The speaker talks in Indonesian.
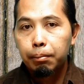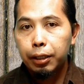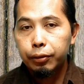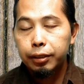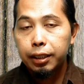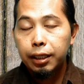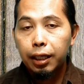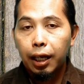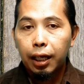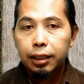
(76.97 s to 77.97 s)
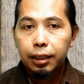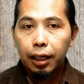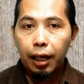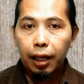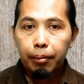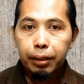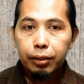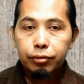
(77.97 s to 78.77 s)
Berikut ini adalah cara alami